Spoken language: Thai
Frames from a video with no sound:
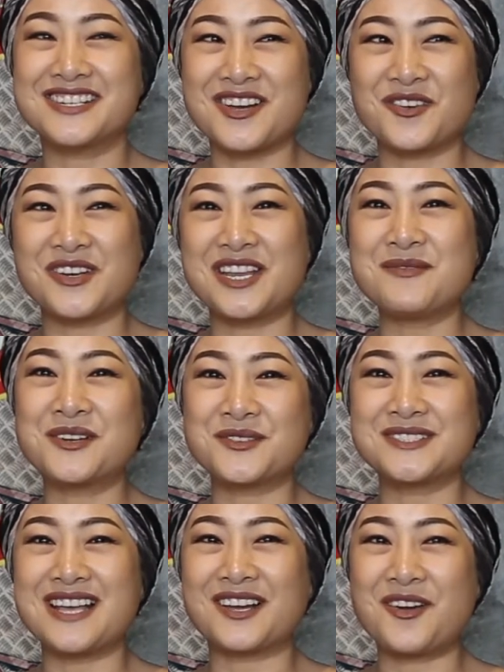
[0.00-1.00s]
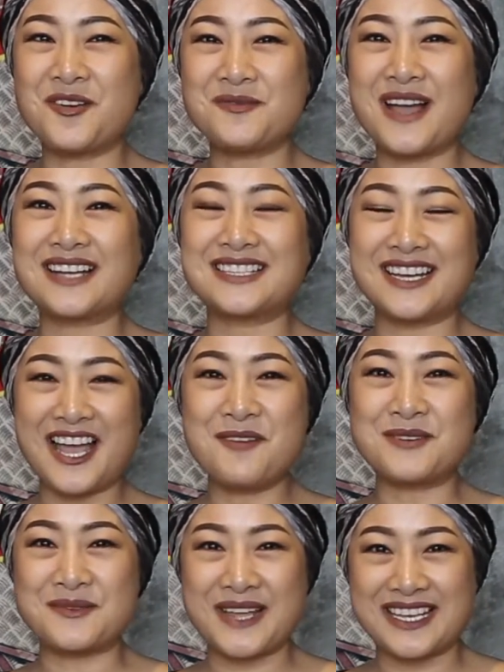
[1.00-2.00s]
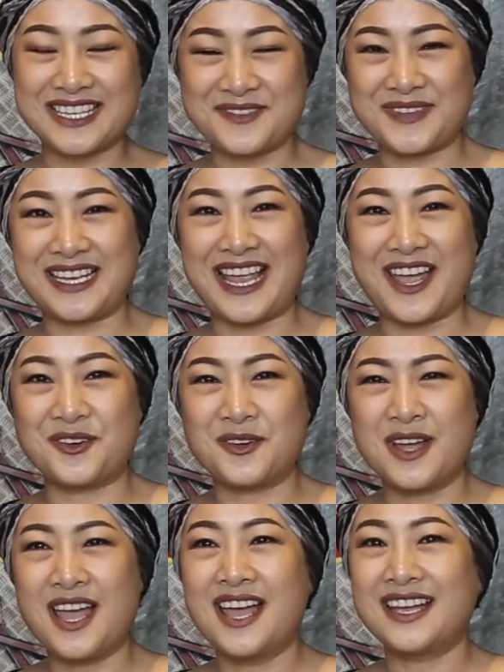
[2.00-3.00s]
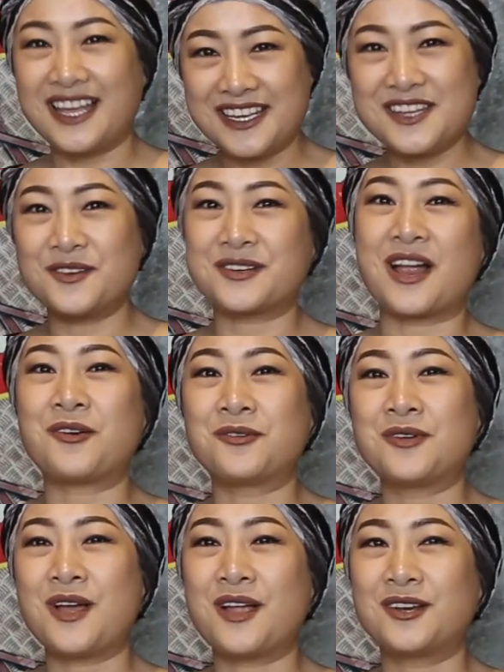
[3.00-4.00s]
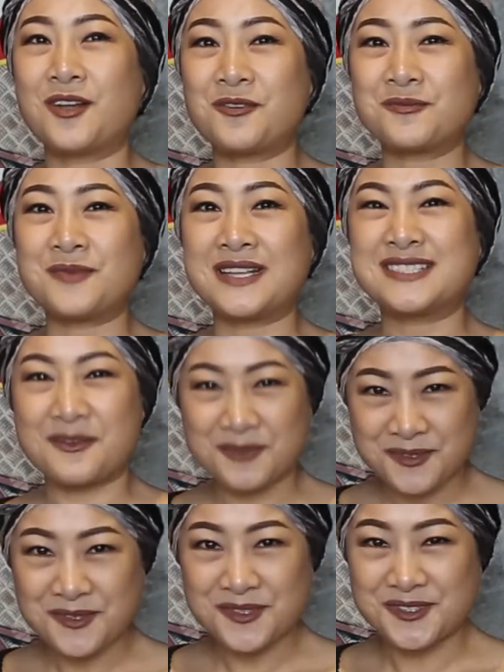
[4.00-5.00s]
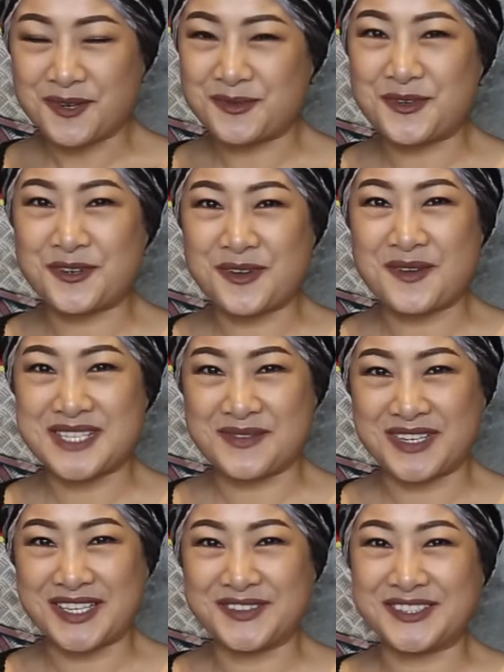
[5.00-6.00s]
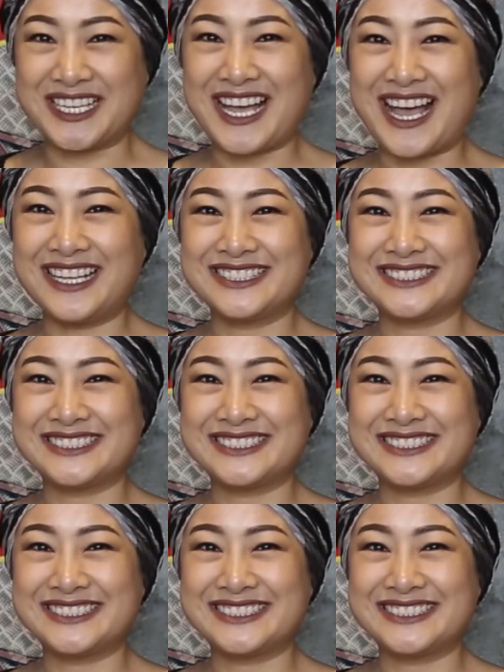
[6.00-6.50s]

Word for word: เราก็ได้มารู้จักห้องพักทั้ง 5 ประเภทกันไปแล้ว งั้นเดี๋ยวเราลองมาจับคู่ทบทวนความจำกันดูนะคะ